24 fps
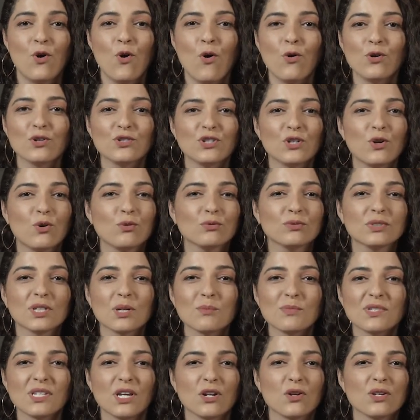onde
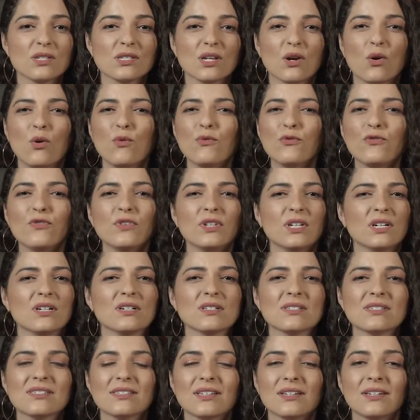encontramos a nossa
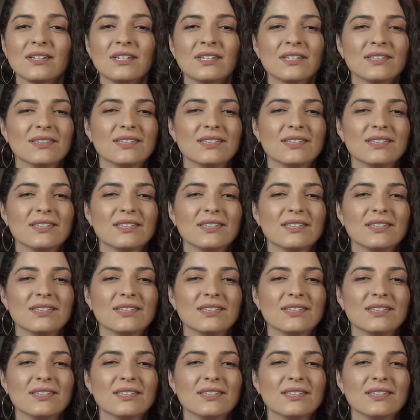confiança,